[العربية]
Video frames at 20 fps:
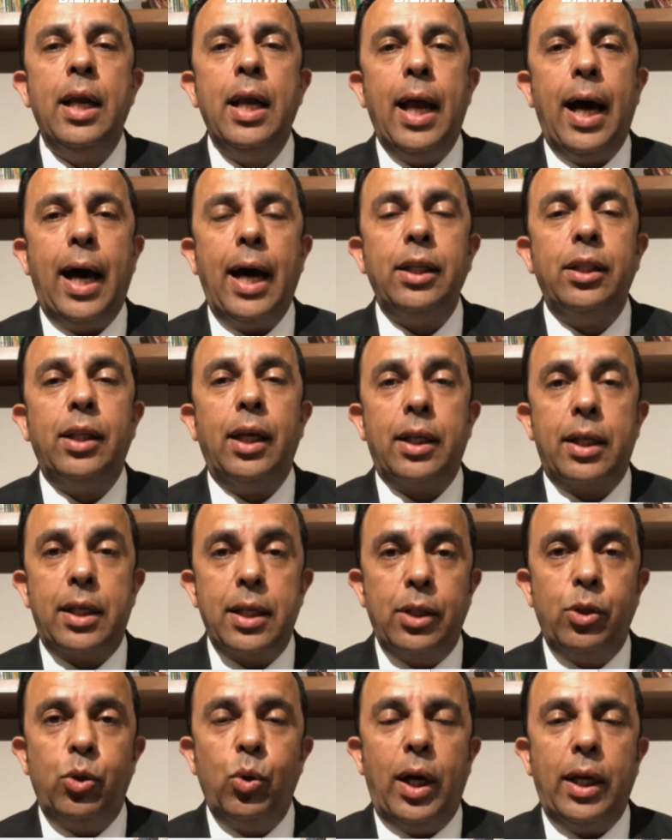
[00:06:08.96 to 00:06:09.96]
ايضا
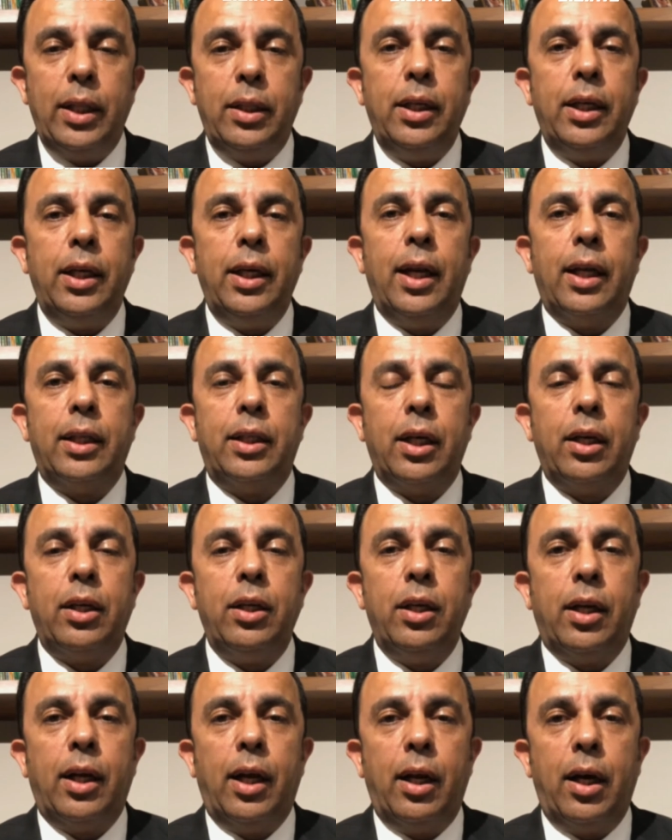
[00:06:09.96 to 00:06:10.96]
قد يؤدي الى
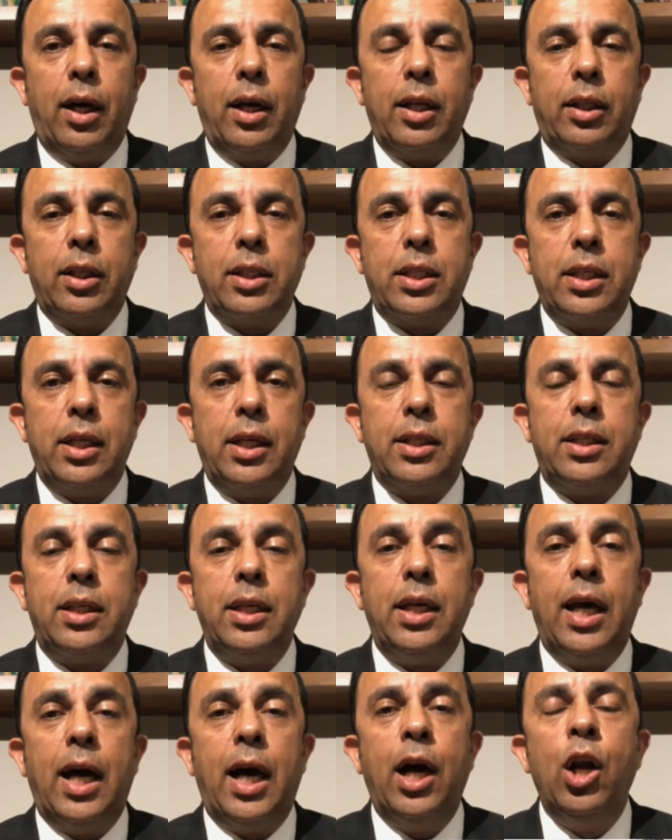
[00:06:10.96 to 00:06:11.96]
تغيير الخارطه
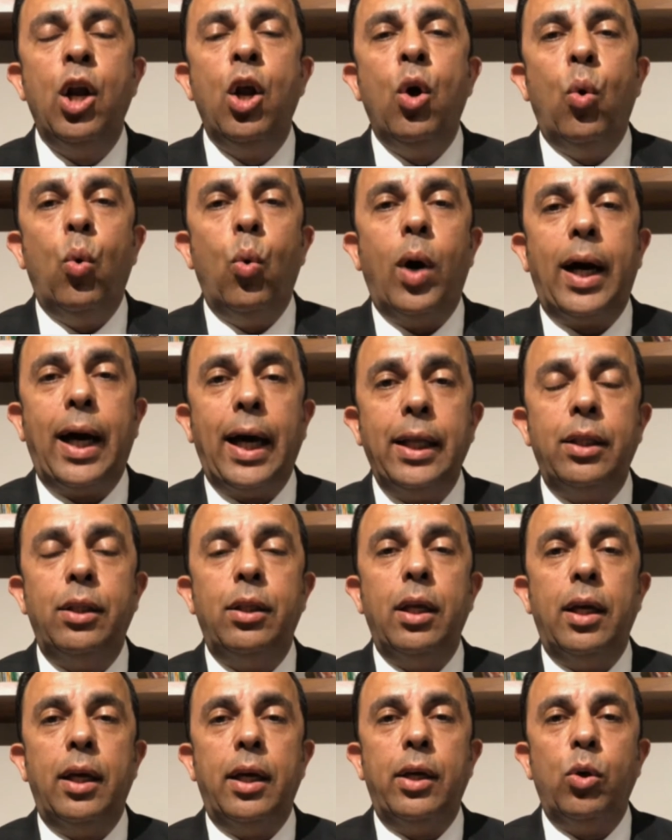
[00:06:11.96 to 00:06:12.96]
السياسيه وقد
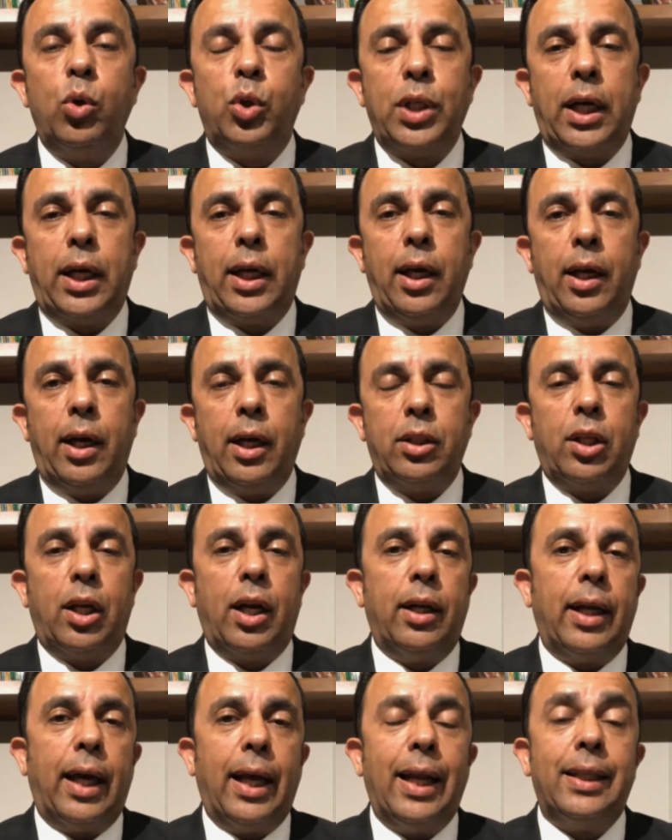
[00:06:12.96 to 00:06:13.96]
آه، يشكل
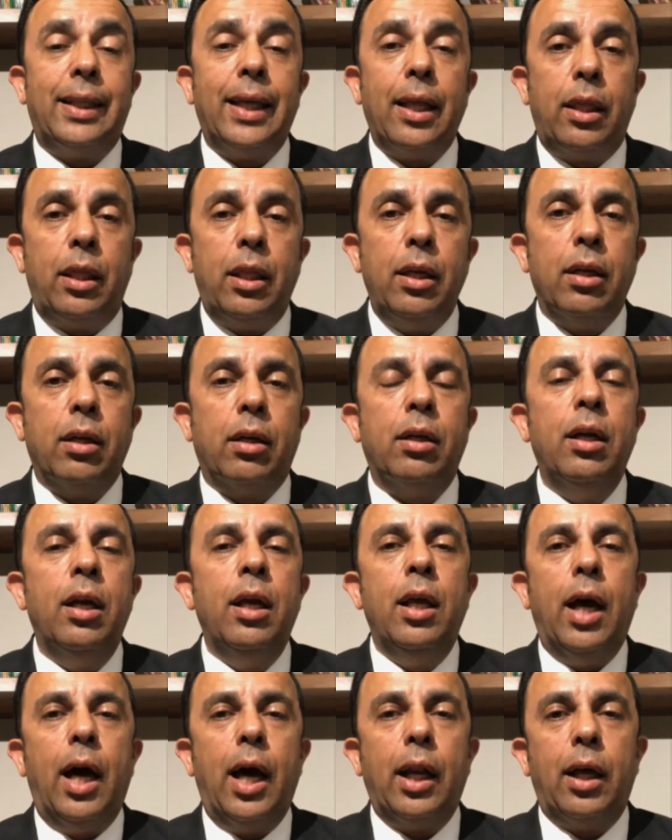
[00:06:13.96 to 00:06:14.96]
خطرا على تاثير
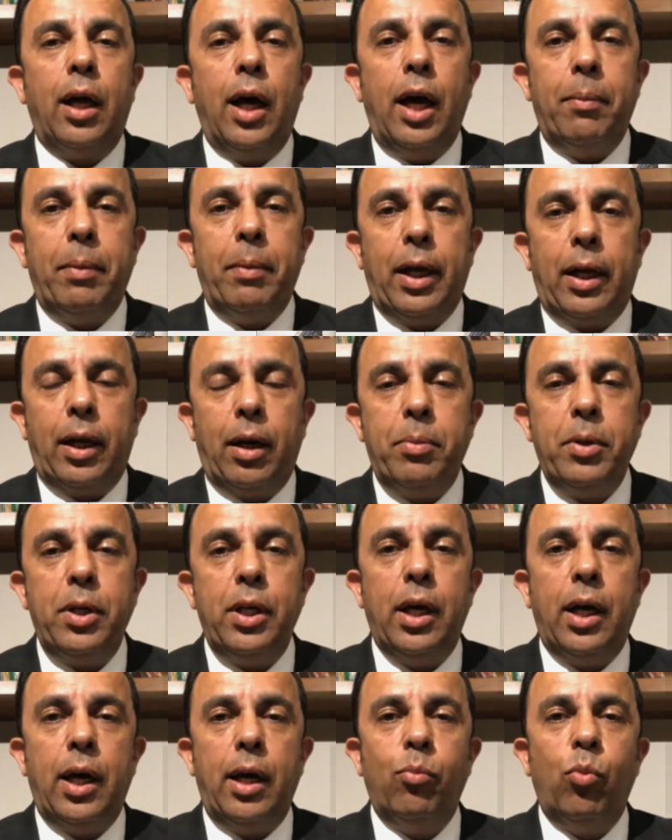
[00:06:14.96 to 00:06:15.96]
القائمه صحيح.
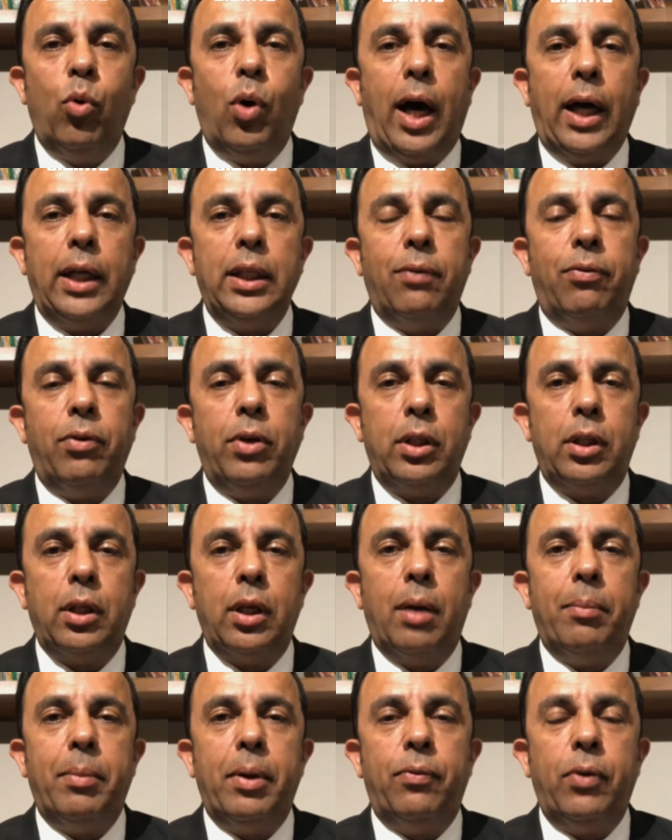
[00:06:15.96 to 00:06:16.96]
العربيه الموحده في
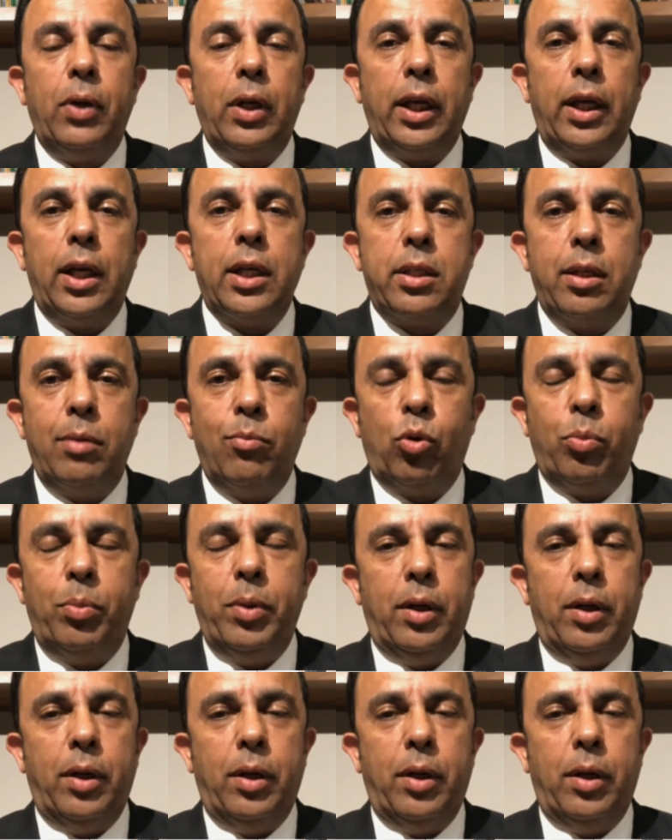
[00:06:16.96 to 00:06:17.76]
الانتخاب في الكنيست المقبله.